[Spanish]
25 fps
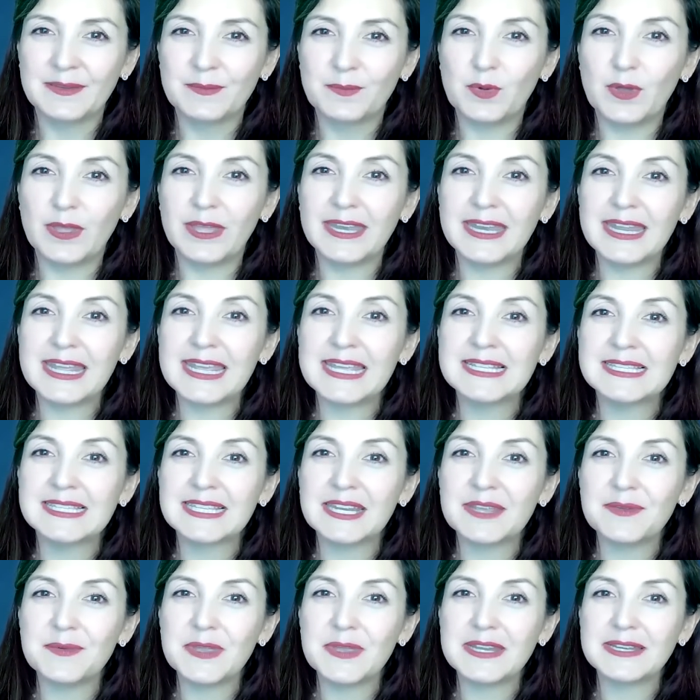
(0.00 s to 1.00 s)
Pueden
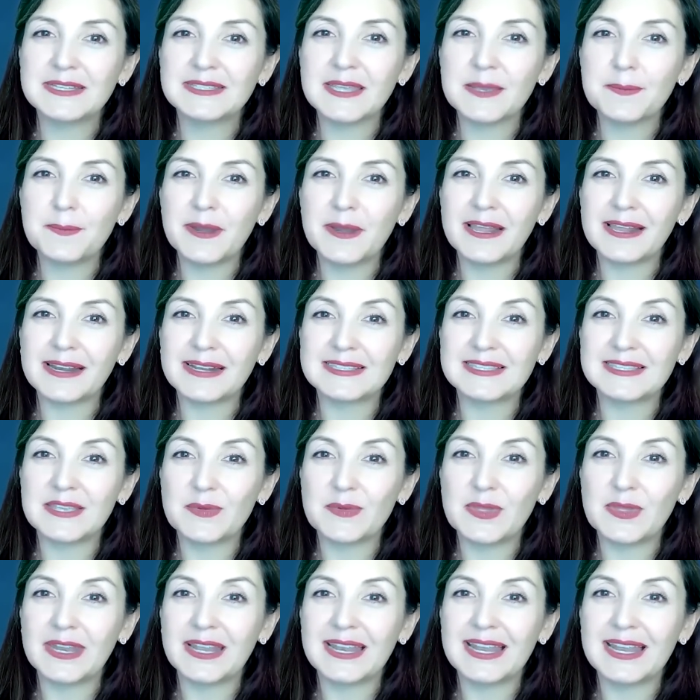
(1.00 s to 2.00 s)
inscribirse para
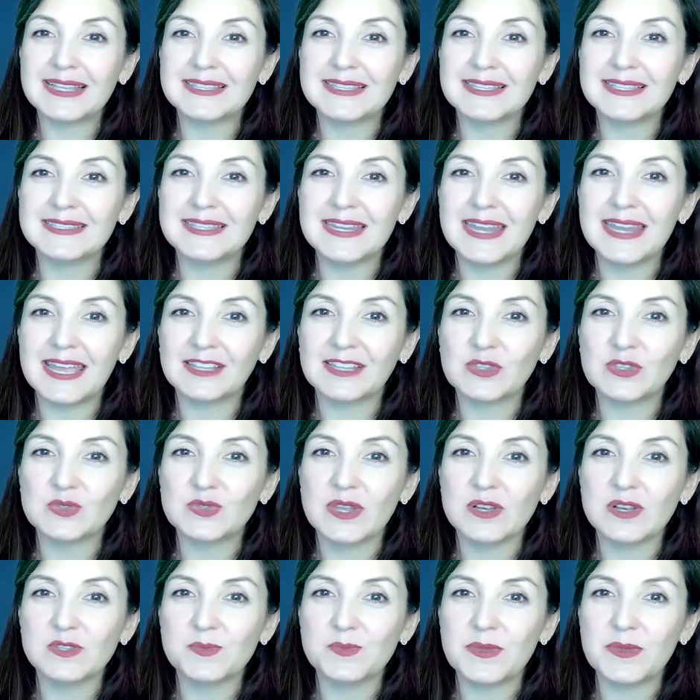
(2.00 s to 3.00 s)
recibir enlaces
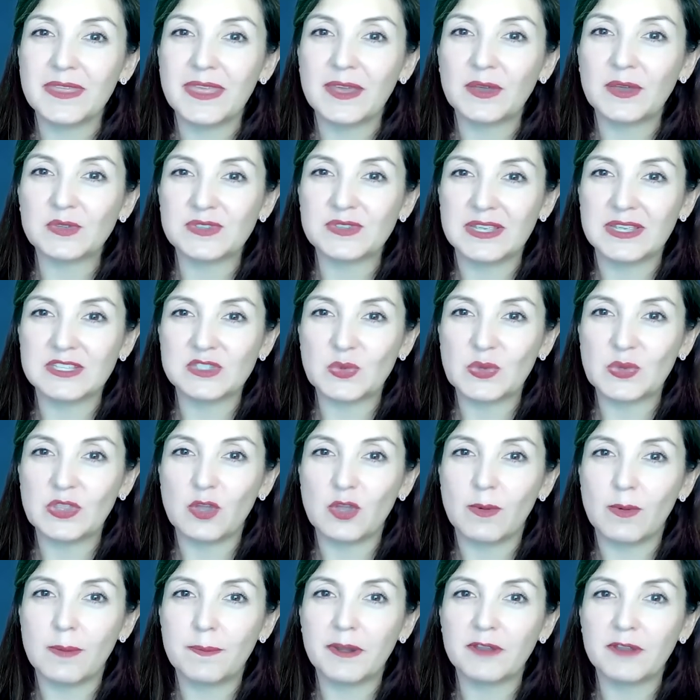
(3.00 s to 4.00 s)
directos a los videos en su
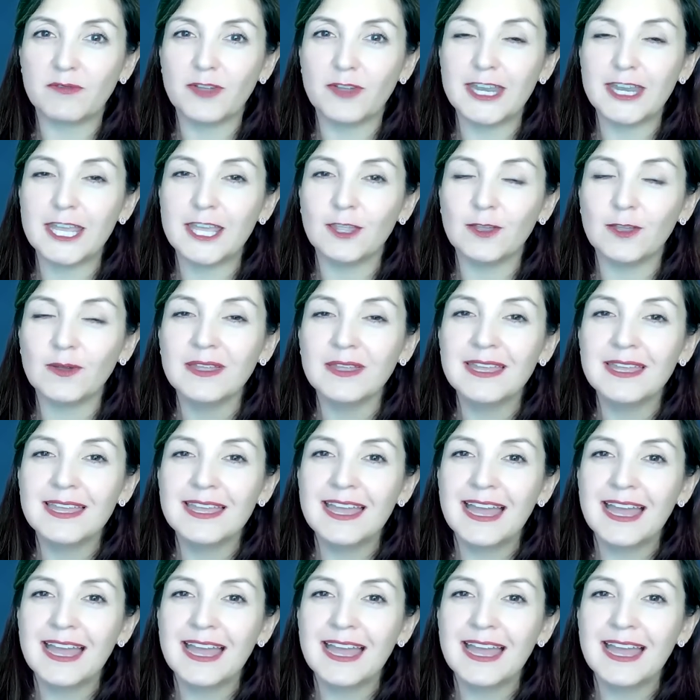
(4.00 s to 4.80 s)
idioma preferido